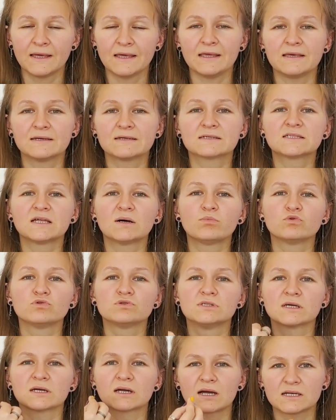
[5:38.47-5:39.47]
и когда будут
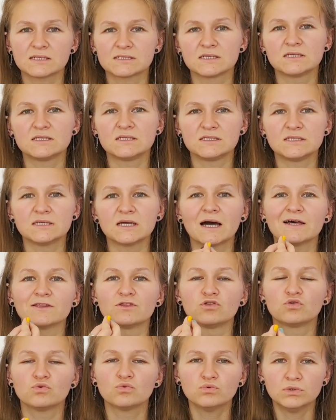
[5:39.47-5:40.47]
заказы идти
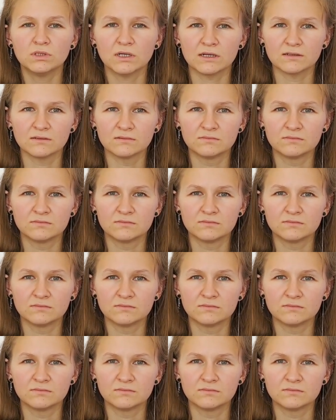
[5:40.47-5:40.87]
оттуда,